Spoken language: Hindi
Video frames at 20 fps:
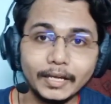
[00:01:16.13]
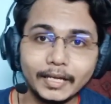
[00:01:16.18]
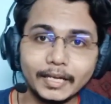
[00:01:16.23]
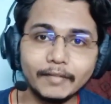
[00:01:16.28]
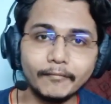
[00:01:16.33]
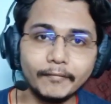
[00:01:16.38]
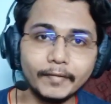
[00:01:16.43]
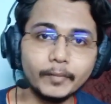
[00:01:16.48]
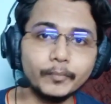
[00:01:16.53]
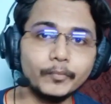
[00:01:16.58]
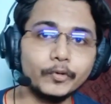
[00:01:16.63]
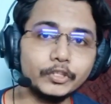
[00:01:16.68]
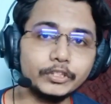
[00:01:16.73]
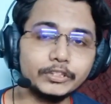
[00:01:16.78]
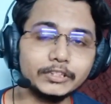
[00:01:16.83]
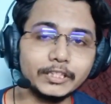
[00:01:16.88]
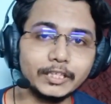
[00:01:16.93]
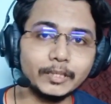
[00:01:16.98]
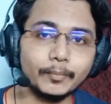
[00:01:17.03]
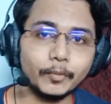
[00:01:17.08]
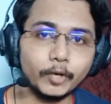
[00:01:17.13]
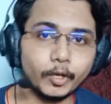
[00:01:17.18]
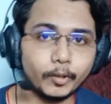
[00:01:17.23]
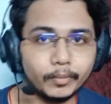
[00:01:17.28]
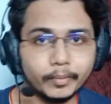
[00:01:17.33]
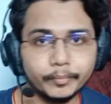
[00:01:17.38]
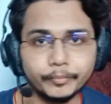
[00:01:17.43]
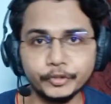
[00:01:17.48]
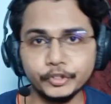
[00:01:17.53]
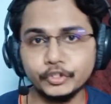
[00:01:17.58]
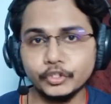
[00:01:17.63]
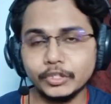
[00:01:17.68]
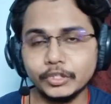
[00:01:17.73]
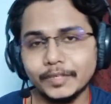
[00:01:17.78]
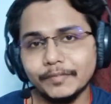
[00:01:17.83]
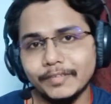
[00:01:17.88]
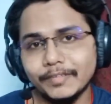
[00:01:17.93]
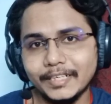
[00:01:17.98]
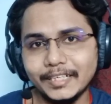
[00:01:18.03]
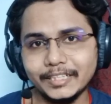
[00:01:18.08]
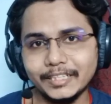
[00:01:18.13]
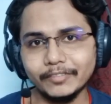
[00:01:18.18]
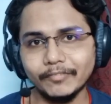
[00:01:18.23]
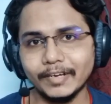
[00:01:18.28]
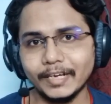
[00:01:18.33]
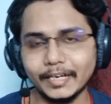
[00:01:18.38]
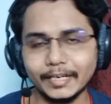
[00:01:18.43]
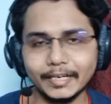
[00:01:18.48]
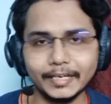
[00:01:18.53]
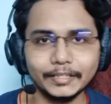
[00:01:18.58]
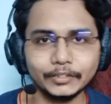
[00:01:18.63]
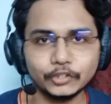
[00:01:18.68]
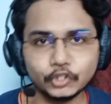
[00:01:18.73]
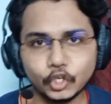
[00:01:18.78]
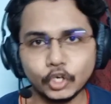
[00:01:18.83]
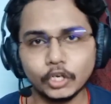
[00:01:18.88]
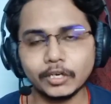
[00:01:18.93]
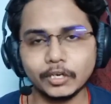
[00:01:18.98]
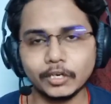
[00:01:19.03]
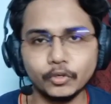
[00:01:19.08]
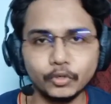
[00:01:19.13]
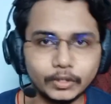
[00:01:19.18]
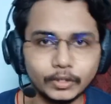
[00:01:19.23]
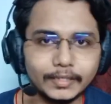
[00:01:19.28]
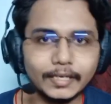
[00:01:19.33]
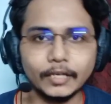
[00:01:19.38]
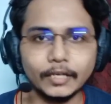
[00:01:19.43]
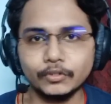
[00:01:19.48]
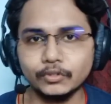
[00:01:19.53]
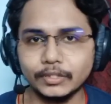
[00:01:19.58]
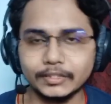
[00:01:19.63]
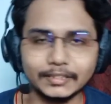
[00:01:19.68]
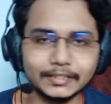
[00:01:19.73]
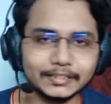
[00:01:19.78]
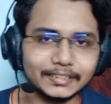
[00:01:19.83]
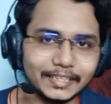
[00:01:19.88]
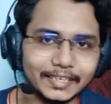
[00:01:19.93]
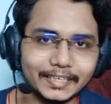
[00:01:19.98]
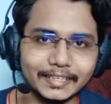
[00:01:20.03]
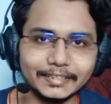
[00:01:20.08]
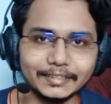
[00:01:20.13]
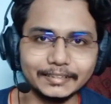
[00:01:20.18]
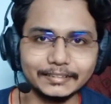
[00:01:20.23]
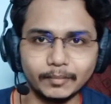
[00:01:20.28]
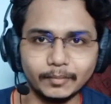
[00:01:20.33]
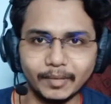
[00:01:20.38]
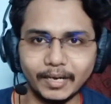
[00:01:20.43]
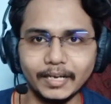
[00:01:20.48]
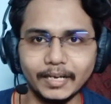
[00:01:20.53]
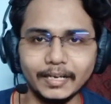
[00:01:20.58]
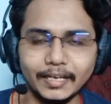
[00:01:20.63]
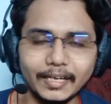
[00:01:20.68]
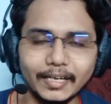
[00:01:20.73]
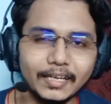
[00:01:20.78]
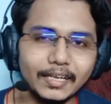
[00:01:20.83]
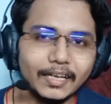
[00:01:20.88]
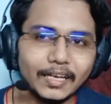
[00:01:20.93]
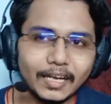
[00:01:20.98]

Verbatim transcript: एक विंग पोजीशन की प्रॉब्लम जो कि विनीत वेकेटेस और रोहित डानू अच्छे तरीके से समान है